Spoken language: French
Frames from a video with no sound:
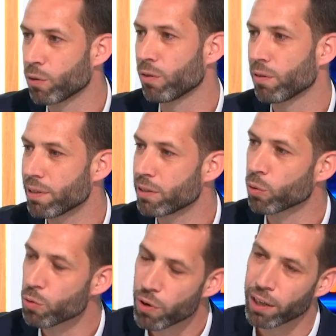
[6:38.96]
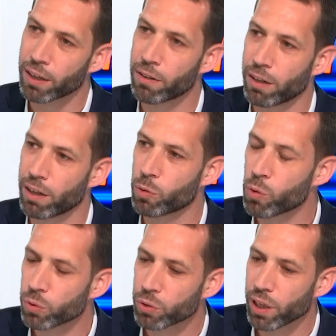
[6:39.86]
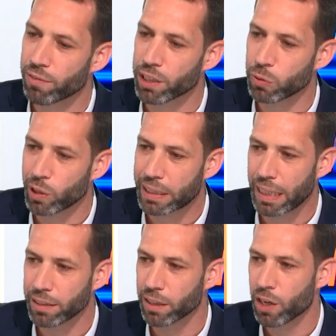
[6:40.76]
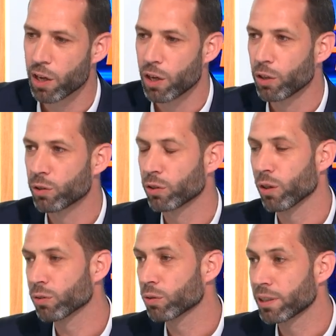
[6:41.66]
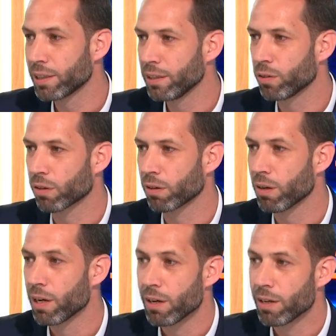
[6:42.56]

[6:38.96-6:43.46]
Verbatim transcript: que ils ont eu à co-construire avec nous Exalt sens aussi dans